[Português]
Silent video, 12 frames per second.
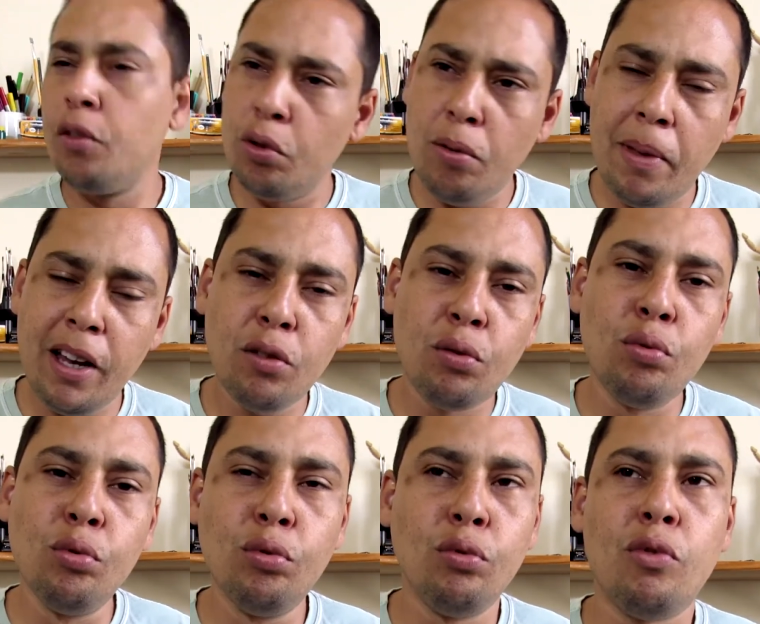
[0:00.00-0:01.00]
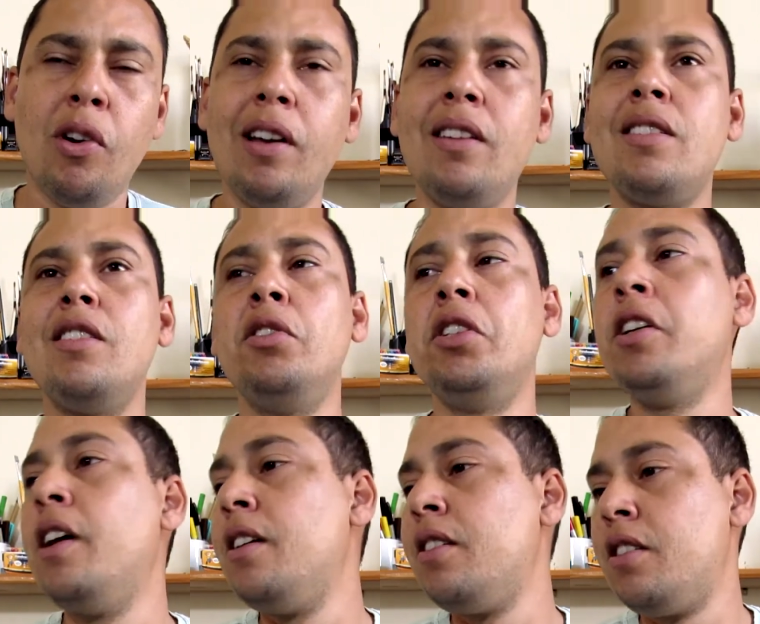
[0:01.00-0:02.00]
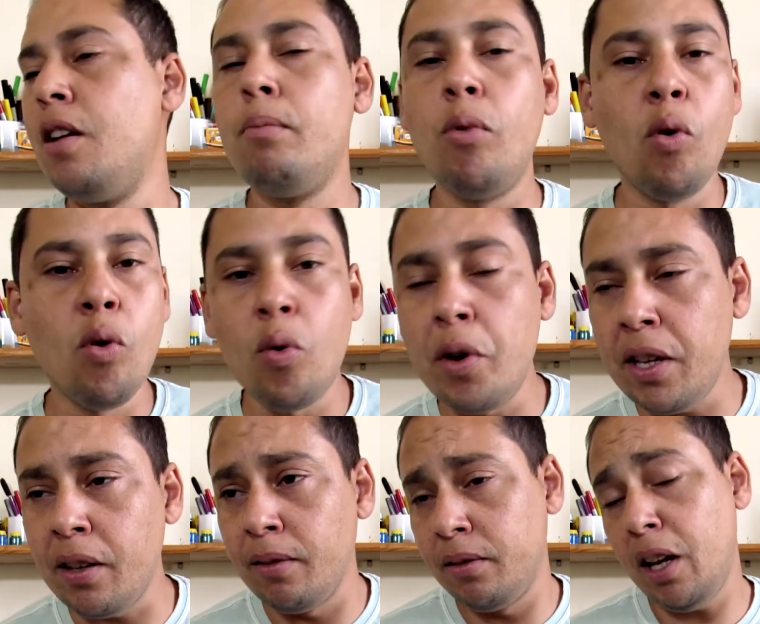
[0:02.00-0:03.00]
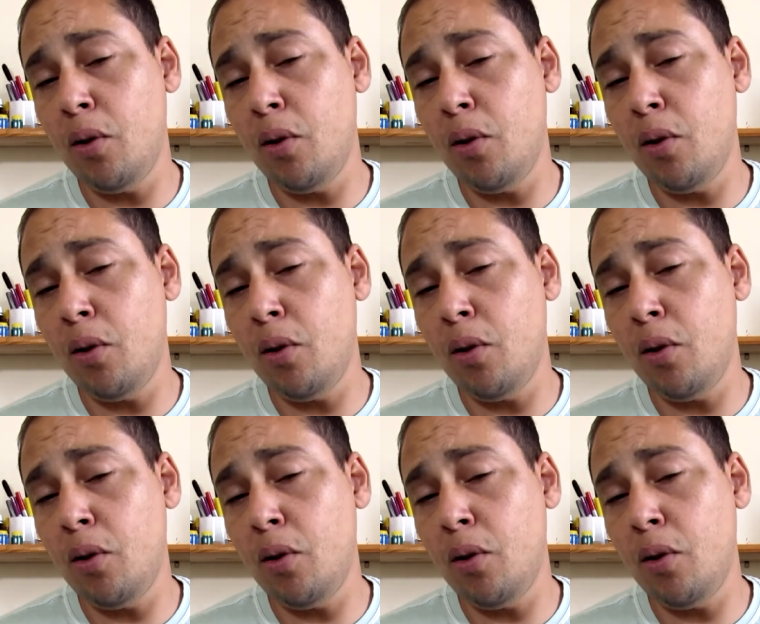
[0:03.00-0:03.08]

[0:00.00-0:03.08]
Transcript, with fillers: Tudo bem que tudo não é uma questão de ser bom ou ruim.